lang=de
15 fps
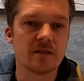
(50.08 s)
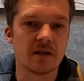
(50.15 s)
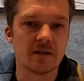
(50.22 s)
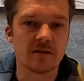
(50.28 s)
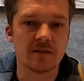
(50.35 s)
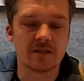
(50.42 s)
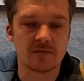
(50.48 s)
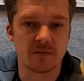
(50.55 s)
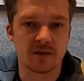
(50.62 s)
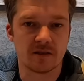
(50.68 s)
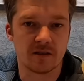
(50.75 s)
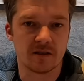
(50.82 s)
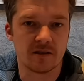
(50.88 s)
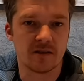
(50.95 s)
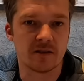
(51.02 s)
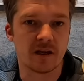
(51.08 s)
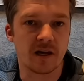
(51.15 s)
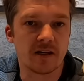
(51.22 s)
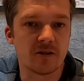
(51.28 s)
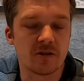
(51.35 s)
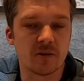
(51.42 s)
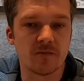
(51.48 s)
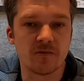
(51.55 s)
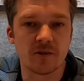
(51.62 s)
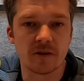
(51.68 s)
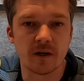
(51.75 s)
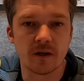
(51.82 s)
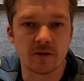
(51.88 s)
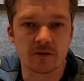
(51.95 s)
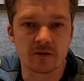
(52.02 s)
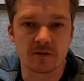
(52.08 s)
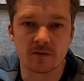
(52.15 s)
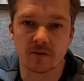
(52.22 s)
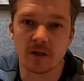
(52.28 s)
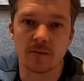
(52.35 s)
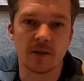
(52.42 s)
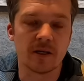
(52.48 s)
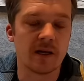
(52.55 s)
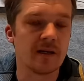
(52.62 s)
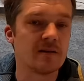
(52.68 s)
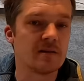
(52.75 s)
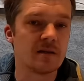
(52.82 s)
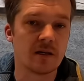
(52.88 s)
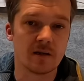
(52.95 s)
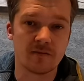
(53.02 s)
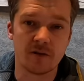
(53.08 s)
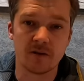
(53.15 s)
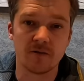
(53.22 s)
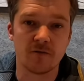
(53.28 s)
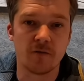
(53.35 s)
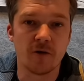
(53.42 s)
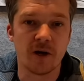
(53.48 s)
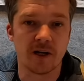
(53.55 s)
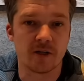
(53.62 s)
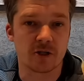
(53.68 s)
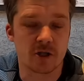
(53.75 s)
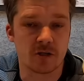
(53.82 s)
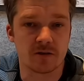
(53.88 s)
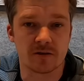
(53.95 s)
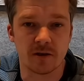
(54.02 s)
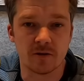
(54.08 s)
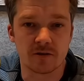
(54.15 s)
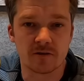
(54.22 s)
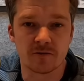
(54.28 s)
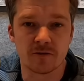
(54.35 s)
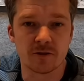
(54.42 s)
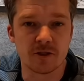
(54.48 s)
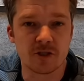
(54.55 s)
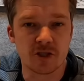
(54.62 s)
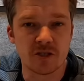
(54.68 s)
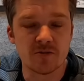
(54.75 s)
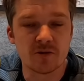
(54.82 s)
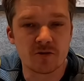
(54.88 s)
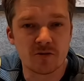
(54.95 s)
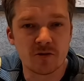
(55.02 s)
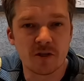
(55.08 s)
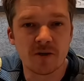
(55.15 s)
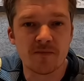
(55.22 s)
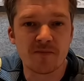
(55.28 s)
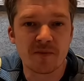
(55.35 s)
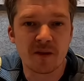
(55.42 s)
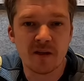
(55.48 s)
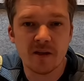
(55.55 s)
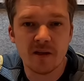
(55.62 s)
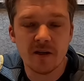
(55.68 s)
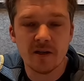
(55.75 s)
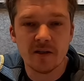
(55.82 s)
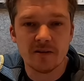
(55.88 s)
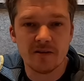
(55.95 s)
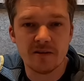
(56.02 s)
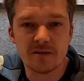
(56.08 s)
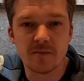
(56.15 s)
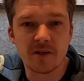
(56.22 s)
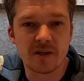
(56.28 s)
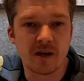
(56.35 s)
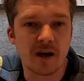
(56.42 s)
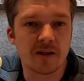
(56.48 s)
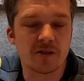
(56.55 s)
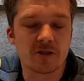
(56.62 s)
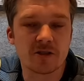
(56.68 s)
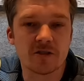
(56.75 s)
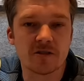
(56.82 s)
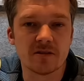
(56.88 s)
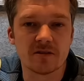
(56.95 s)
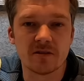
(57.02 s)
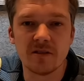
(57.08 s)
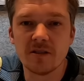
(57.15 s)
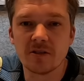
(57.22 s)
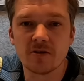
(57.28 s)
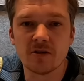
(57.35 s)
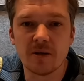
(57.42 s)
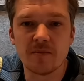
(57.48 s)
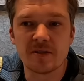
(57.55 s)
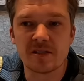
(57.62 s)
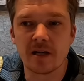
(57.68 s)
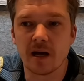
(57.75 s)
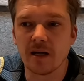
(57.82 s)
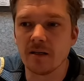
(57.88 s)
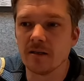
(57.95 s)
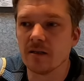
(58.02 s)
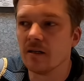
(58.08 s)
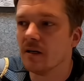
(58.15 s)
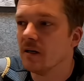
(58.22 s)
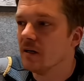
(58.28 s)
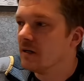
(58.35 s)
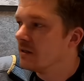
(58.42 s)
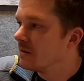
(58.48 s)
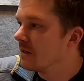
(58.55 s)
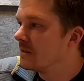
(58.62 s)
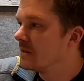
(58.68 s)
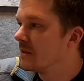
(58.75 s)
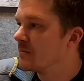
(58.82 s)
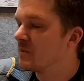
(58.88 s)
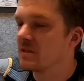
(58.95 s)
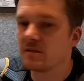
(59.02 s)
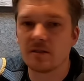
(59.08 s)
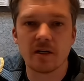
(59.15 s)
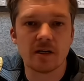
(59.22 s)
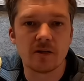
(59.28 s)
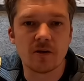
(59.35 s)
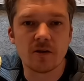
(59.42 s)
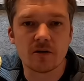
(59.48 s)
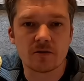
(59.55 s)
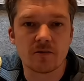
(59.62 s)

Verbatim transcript: kann, dass man da nicht reinkommt von außen. Oder man hängt sich einfach ein Vorhängeschloss außen vor die Schiebetür diese mechanischen Sicherungen gibt es ja alle. Dann gibt es ja noch